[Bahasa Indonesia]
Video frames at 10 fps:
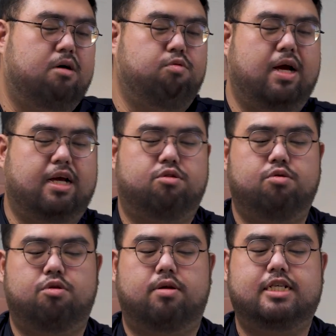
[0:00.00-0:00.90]
Udah gitu
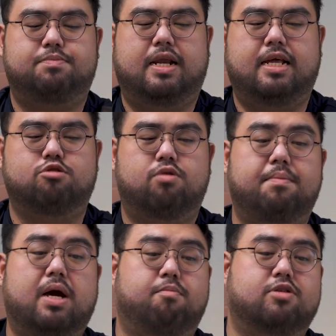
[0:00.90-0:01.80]
untuk displaynya
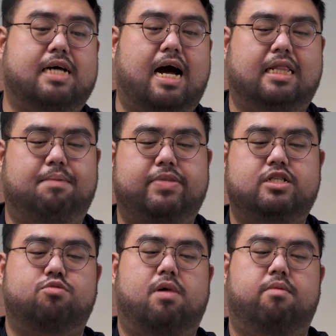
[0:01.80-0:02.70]
juga biarpun sangat tipis,
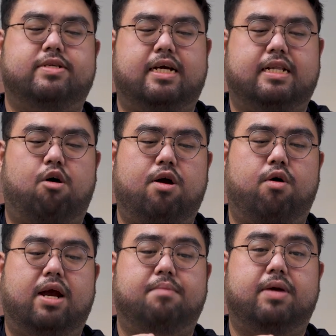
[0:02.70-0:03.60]
cuma kalau misalnya kita
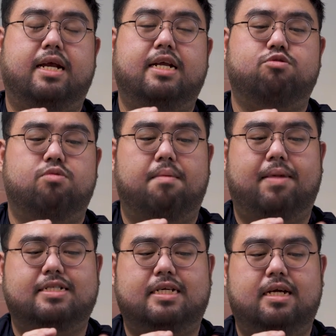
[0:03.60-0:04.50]
goyang-goyangin begini juga
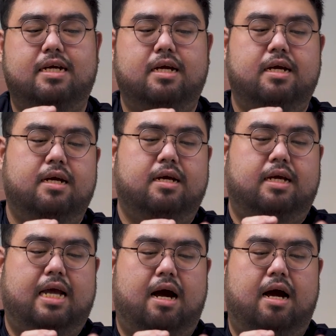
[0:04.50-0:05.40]
masih
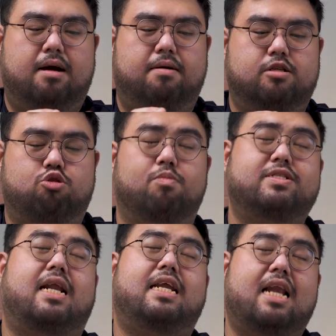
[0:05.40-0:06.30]
ya cukup
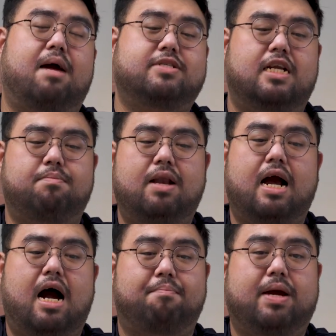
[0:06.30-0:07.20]
sterni lah bisa dibilang
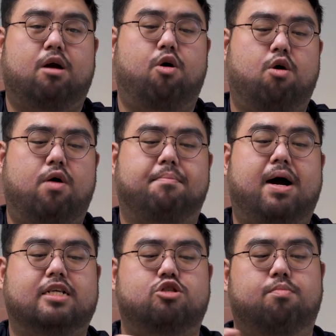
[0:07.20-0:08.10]
nggak sampai goyang-goyang
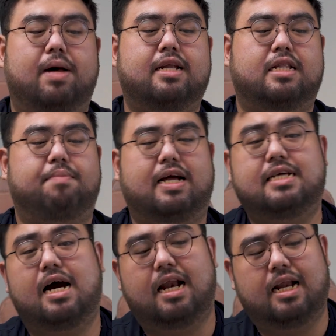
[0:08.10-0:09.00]
banget cuman tetap
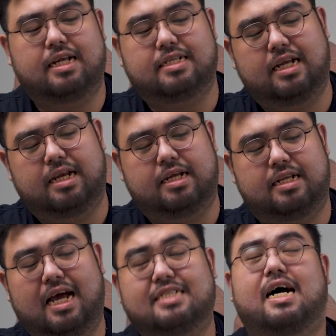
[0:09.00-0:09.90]
aja karena di sini
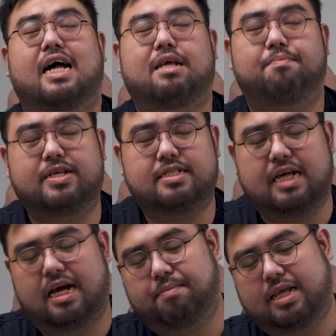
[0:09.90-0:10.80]
dia sangat tipis
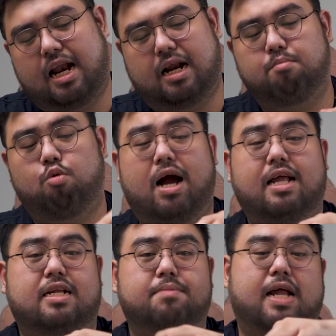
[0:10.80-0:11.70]
saya menyarankan bukanya
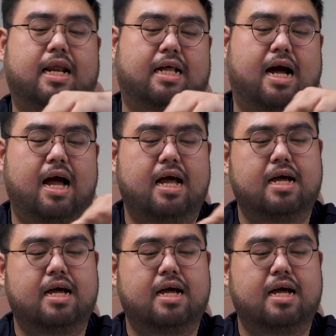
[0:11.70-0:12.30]
tetap dari tengah